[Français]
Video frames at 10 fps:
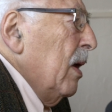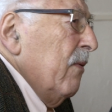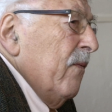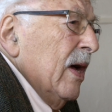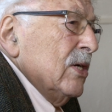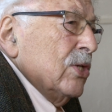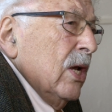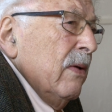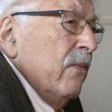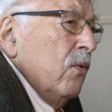les vaches,
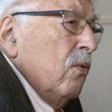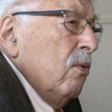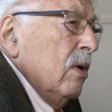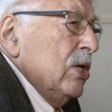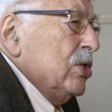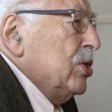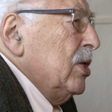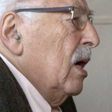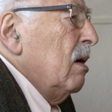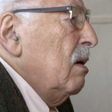les veaux, les
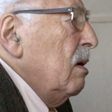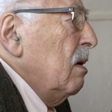chiens.